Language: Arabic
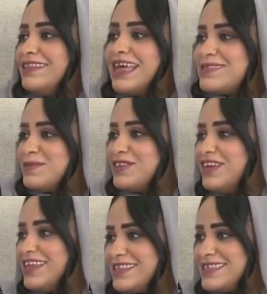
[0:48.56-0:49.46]
لازم
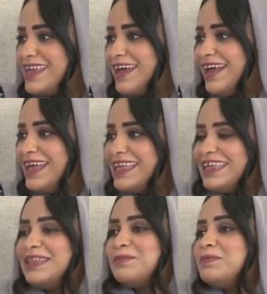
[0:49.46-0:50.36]
تجهزيها
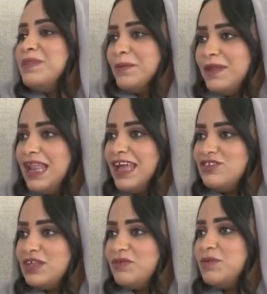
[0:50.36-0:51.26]
هنا ما بتعملي
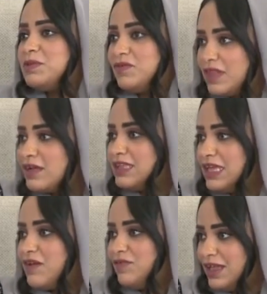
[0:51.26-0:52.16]
الحاجات دي
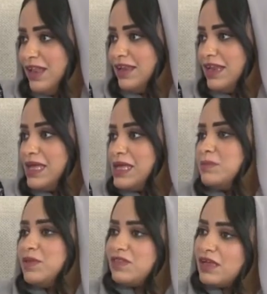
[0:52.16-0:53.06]
فبتفتقديها فعلا
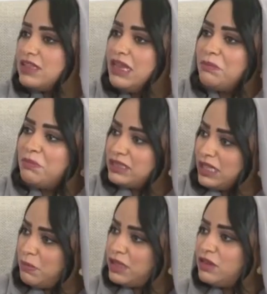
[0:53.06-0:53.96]
بتفتقدي
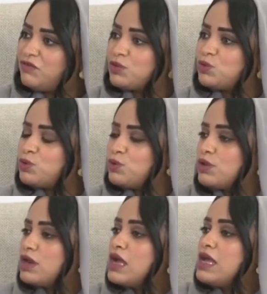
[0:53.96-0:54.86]
اللمات اللي بعد
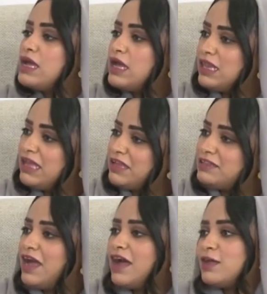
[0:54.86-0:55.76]
الفطور
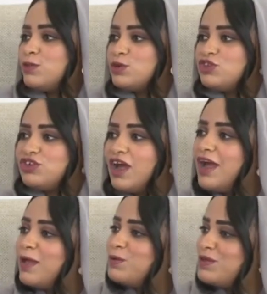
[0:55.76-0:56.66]
القعدات
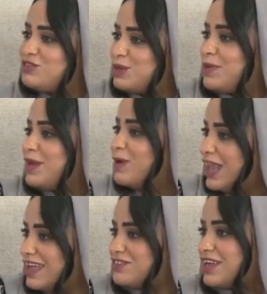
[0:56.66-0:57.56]
والشاي والجبنه
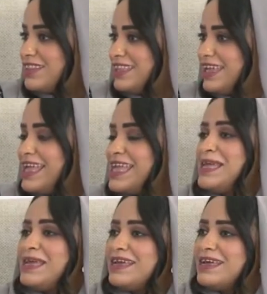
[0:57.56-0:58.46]
والحاجات دي
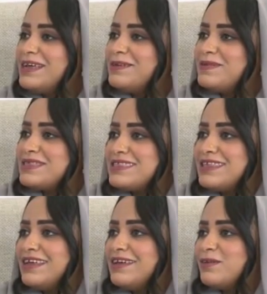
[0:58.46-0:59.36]
آه، بس
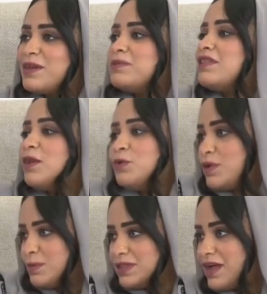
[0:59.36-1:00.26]
رمضان هو
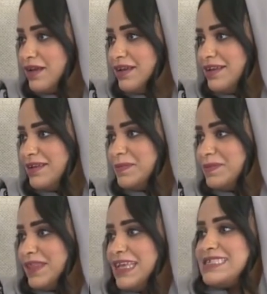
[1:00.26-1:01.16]
رمضان
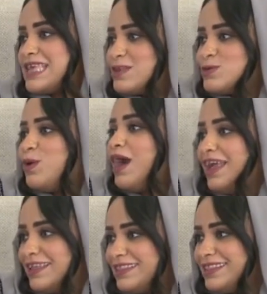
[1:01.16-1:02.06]
احساس
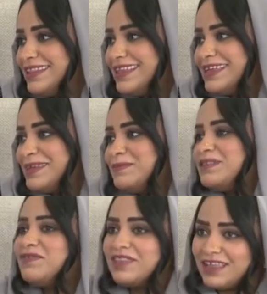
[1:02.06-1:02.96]
واحد صحيح
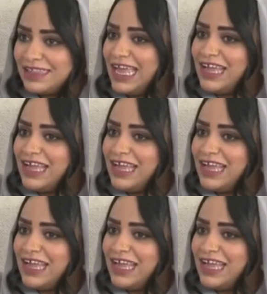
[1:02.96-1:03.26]
بتفتقدي